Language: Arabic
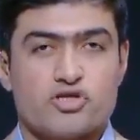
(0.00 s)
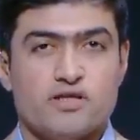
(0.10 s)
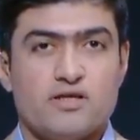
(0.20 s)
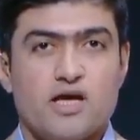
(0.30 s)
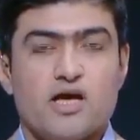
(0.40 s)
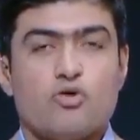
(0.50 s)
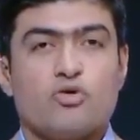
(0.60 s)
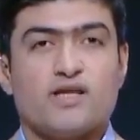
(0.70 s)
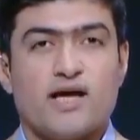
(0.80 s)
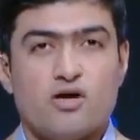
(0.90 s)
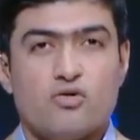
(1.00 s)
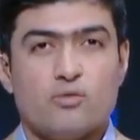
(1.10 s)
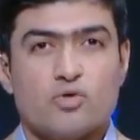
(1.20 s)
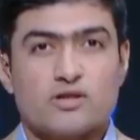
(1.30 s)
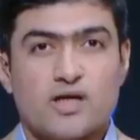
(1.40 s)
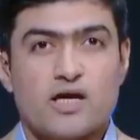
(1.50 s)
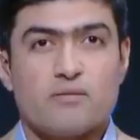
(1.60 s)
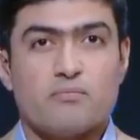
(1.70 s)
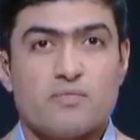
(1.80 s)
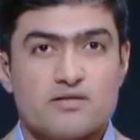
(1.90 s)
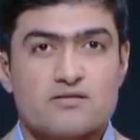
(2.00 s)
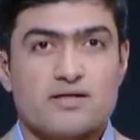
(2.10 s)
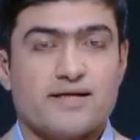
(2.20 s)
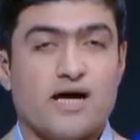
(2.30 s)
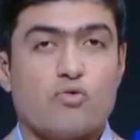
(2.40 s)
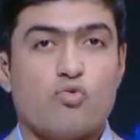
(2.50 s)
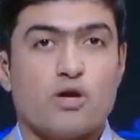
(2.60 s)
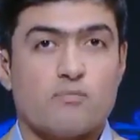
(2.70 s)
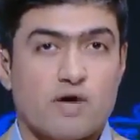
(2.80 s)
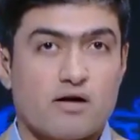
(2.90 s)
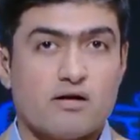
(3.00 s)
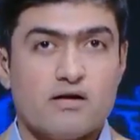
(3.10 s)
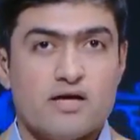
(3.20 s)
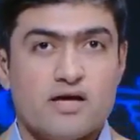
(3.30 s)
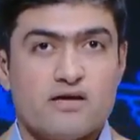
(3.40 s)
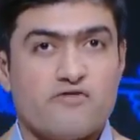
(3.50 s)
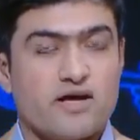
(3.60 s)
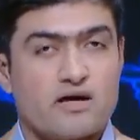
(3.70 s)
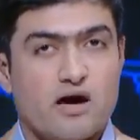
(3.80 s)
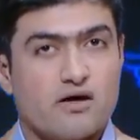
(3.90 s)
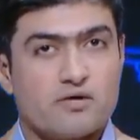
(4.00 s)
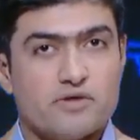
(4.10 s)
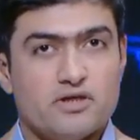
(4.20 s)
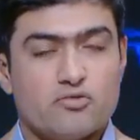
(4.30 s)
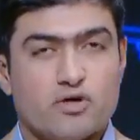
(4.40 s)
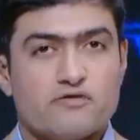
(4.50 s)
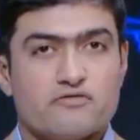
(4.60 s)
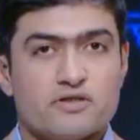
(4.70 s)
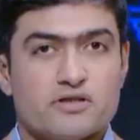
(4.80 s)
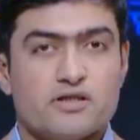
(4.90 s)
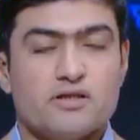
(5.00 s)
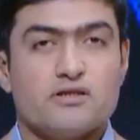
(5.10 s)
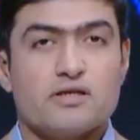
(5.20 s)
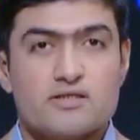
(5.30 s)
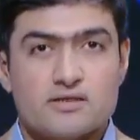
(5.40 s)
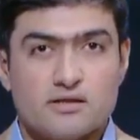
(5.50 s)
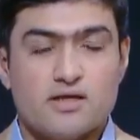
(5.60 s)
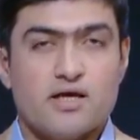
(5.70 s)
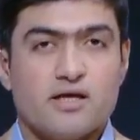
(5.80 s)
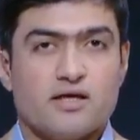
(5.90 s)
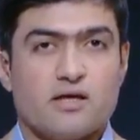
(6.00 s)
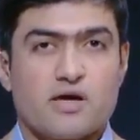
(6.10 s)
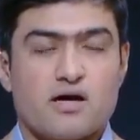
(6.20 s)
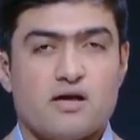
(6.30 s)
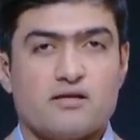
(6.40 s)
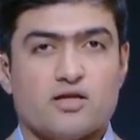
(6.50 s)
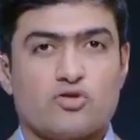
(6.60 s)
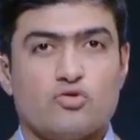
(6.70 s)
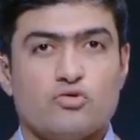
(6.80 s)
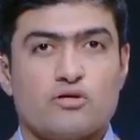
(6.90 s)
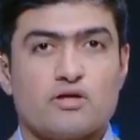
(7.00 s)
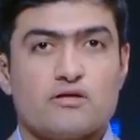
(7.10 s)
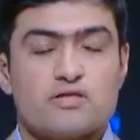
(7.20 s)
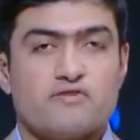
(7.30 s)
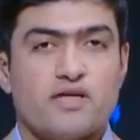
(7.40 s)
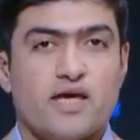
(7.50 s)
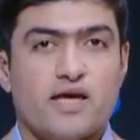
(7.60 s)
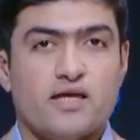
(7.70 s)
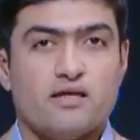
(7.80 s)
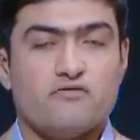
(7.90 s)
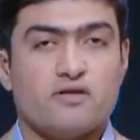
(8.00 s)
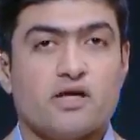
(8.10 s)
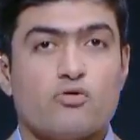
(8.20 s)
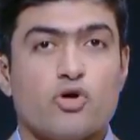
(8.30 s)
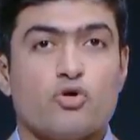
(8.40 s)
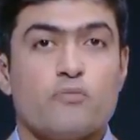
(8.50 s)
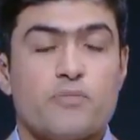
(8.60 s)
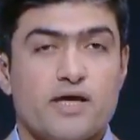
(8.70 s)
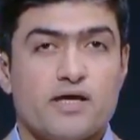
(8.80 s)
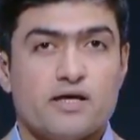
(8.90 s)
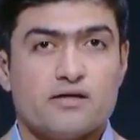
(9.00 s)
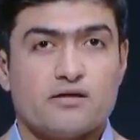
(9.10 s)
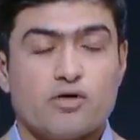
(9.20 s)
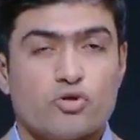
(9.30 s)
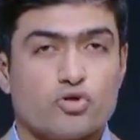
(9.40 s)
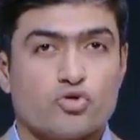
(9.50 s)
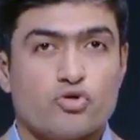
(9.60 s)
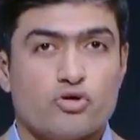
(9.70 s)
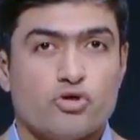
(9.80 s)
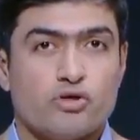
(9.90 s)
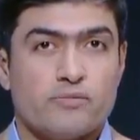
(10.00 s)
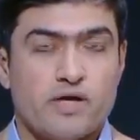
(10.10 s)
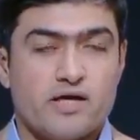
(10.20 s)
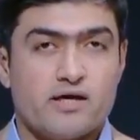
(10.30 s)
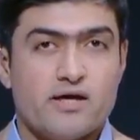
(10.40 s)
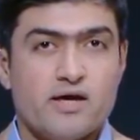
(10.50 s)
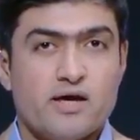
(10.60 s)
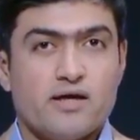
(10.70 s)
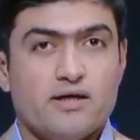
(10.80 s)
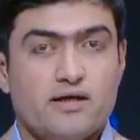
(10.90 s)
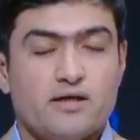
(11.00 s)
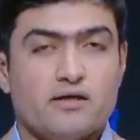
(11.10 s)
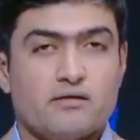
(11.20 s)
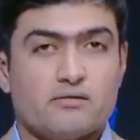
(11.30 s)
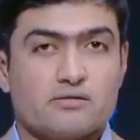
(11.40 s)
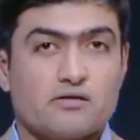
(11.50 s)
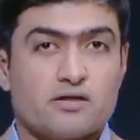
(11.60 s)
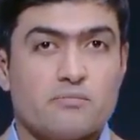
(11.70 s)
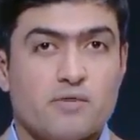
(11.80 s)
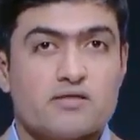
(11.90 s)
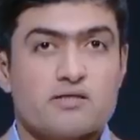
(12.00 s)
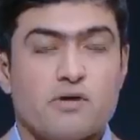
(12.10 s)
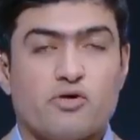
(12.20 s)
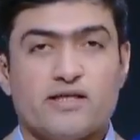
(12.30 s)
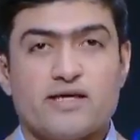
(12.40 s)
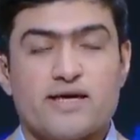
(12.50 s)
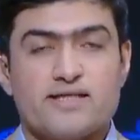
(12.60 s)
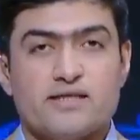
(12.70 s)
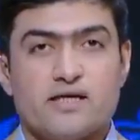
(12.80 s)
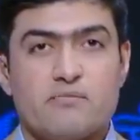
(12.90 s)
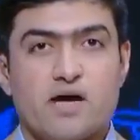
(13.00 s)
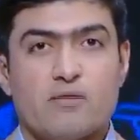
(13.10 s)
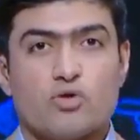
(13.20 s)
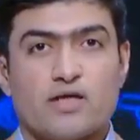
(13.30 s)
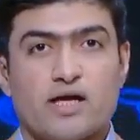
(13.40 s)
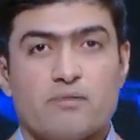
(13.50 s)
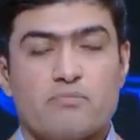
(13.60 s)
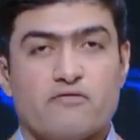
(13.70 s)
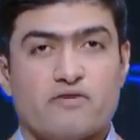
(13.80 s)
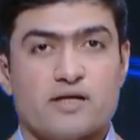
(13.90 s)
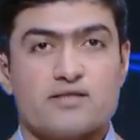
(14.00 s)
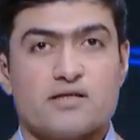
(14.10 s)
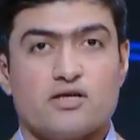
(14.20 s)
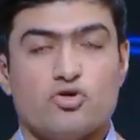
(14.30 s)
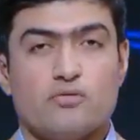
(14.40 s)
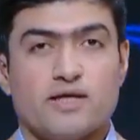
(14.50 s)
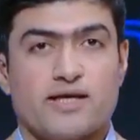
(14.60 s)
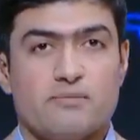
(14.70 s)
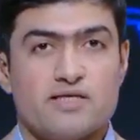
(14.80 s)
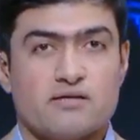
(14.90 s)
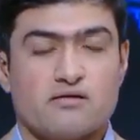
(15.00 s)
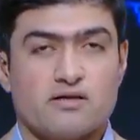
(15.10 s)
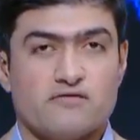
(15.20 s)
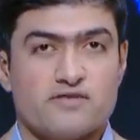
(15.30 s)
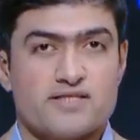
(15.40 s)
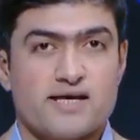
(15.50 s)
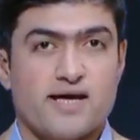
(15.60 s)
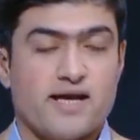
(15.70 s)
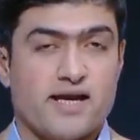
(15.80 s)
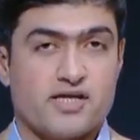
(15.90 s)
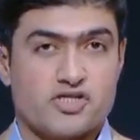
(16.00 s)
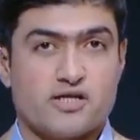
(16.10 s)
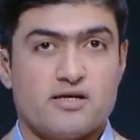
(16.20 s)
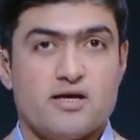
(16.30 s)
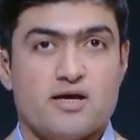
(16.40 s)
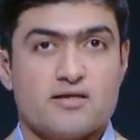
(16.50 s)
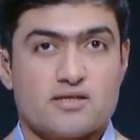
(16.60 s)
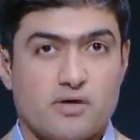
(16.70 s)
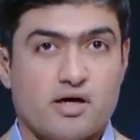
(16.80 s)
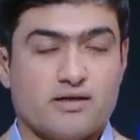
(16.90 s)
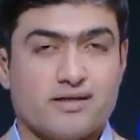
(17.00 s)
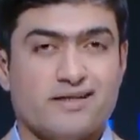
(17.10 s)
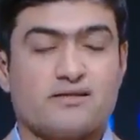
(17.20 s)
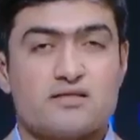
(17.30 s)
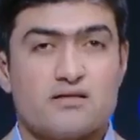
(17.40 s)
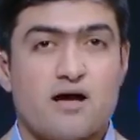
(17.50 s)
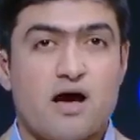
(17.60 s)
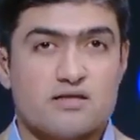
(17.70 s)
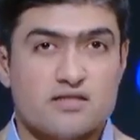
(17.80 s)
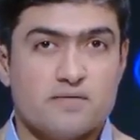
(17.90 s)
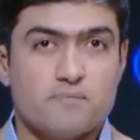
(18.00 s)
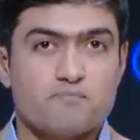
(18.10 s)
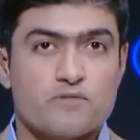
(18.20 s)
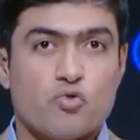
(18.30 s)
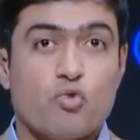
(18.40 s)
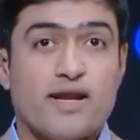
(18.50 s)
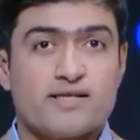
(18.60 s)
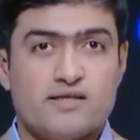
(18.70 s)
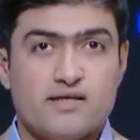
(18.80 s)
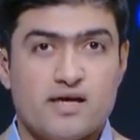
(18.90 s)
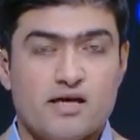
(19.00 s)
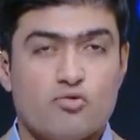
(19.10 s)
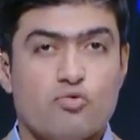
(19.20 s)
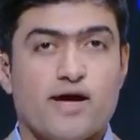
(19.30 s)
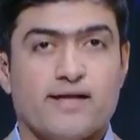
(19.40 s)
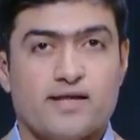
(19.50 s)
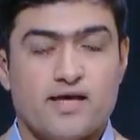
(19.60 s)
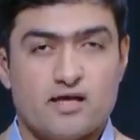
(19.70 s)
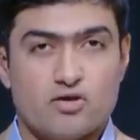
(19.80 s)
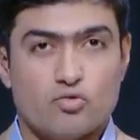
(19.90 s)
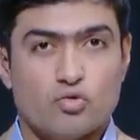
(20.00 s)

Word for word: 31-26 وتأهل منتخب مصر لأول مرة فريق عربي وإفريقي يصل إلى مرحلة الدور نصف النهائي في دورة أولمبية دورة طوكيو الأولمبية لتضرب مصر موعدا جديدا مع منتخب فرنسا يوم الخميس القادم في الساعة العاشرة صباحا انتصار عظيم ونتيجة وأداء